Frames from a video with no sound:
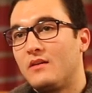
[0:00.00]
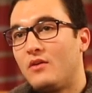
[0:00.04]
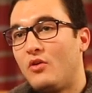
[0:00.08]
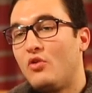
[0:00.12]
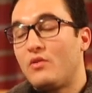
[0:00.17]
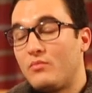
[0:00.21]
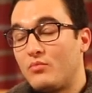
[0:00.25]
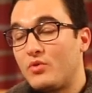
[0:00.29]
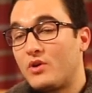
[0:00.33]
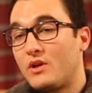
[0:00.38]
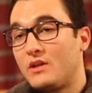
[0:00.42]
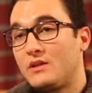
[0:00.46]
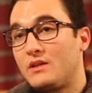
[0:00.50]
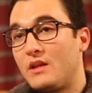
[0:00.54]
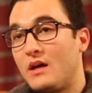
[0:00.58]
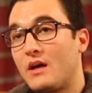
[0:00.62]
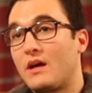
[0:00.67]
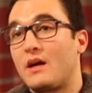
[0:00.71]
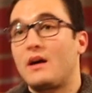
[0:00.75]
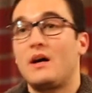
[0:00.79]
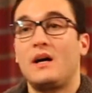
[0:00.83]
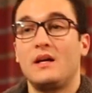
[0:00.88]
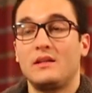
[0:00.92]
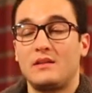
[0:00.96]
حكم الردة
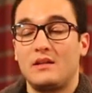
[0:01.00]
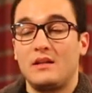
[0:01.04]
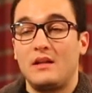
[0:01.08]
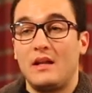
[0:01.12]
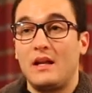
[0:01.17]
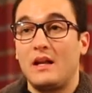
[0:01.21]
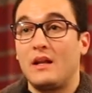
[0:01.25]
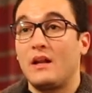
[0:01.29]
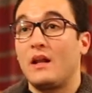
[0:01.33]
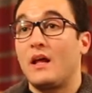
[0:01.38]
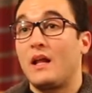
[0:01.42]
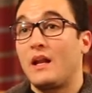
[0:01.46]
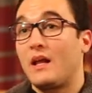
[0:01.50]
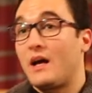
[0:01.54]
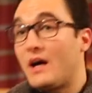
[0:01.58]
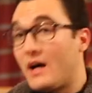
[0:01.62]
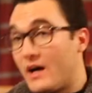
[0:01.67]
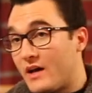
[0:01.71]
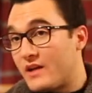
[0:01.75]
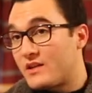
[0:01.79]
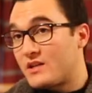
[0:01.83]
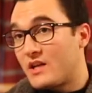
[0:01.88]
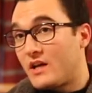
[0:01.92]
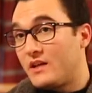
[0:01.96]
قاتل
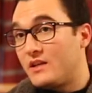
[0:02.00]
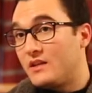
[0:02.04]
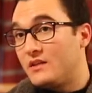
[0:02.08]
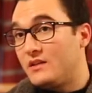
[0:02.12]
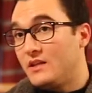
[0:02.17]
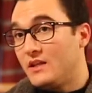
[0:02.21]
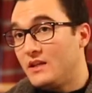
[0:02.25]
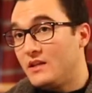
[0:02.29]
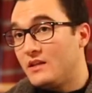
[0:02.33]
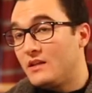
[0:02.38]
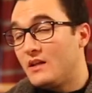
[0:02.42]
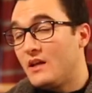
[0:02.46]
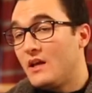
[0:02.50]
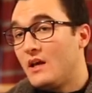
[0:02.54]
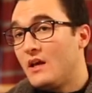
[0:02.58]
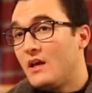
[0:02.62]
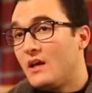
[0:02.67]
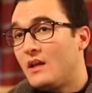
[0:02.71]
الخارج عن الدين